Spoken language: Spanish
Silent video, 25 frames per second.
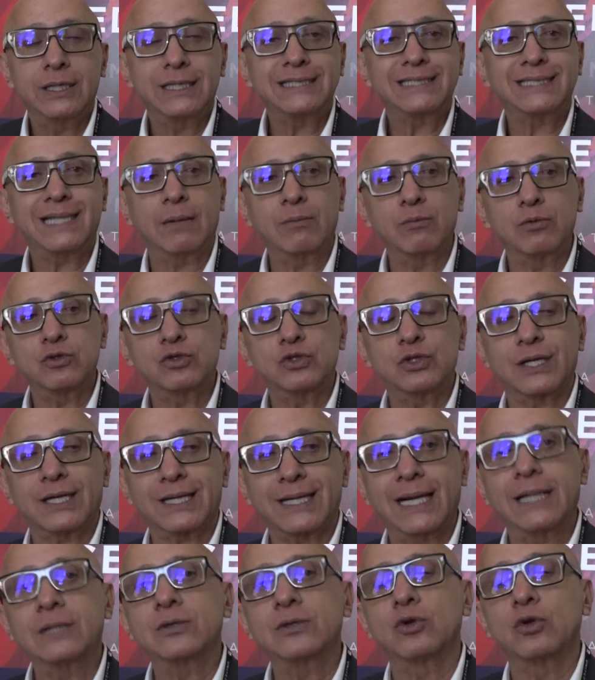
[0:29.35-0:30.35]
Estamos
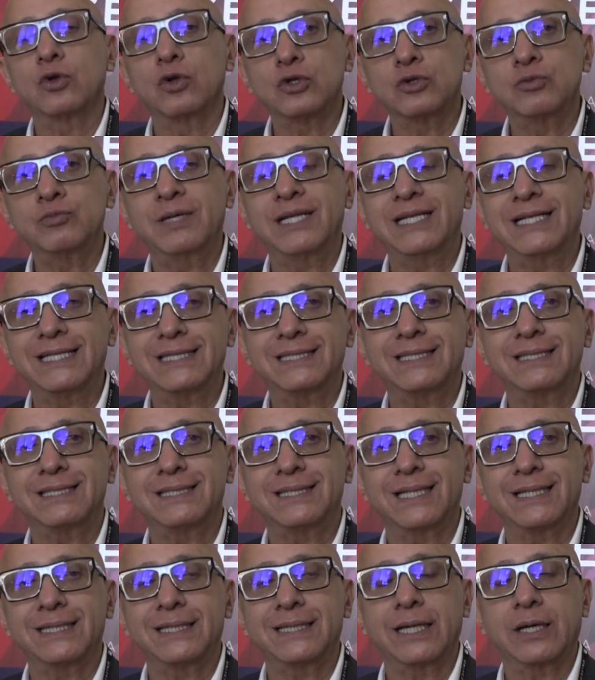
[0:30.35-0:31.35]
cerrando
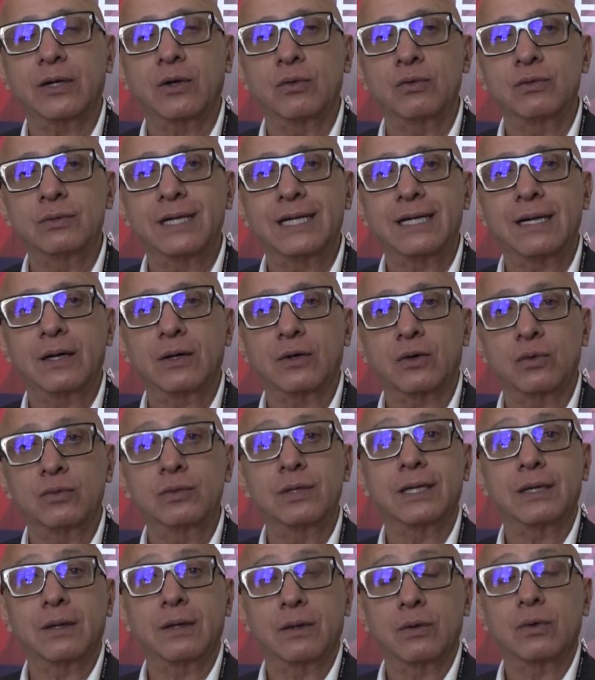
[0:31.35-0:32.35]
2017 con una,
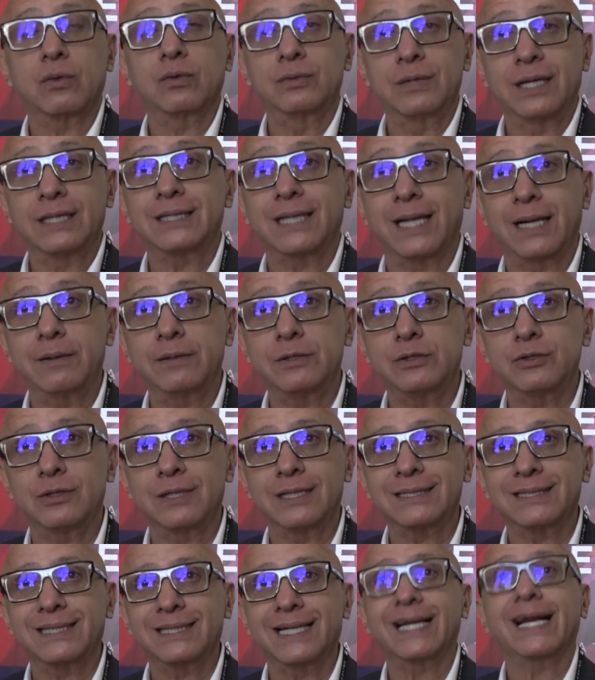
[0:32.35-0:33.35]
una, con una
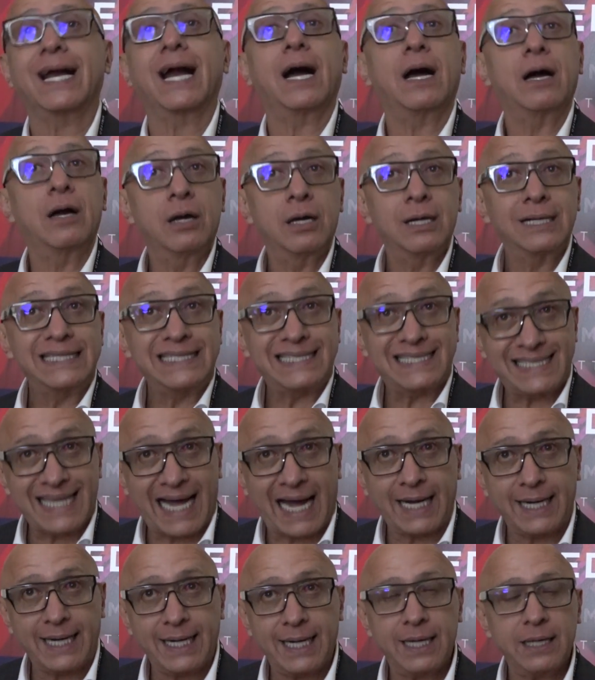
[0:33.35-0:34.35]
televisión azteca
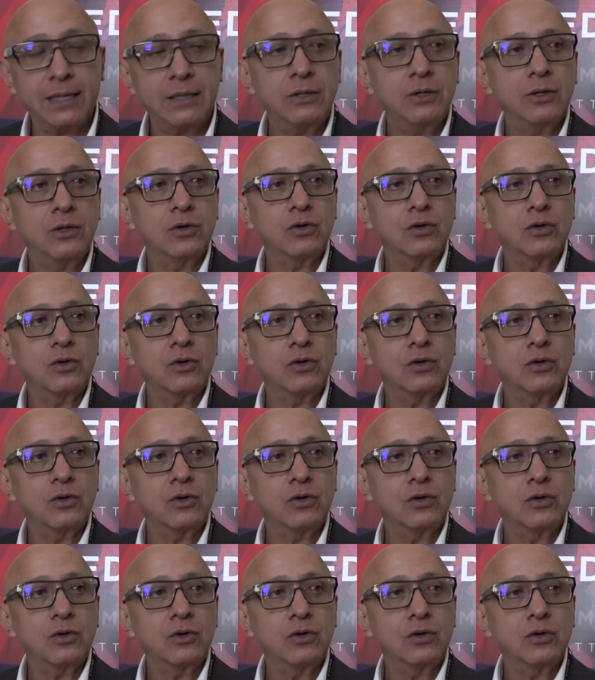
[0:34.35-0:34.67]
sana,